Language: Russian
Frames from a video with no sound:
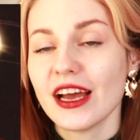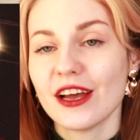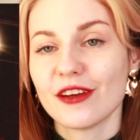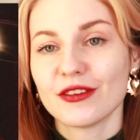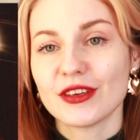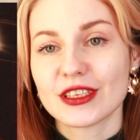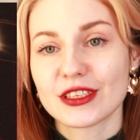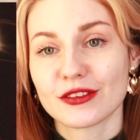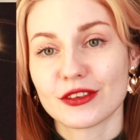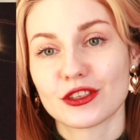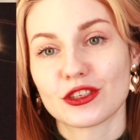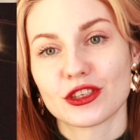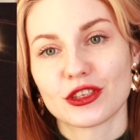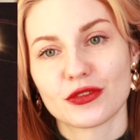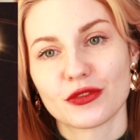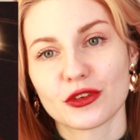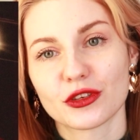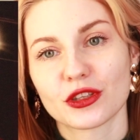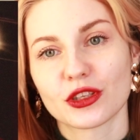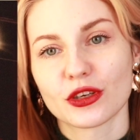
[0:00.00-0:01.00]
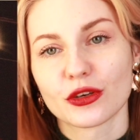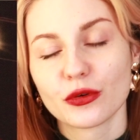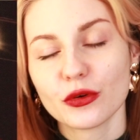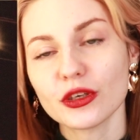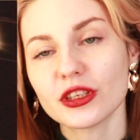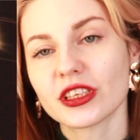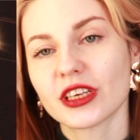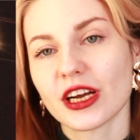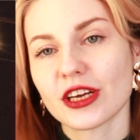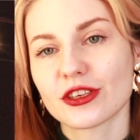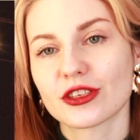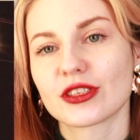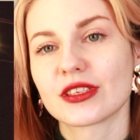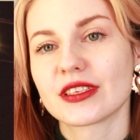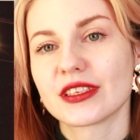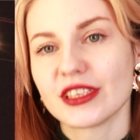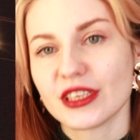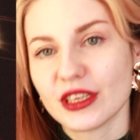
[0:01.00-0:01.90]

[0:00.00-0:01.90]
весь 24 год каждый снимок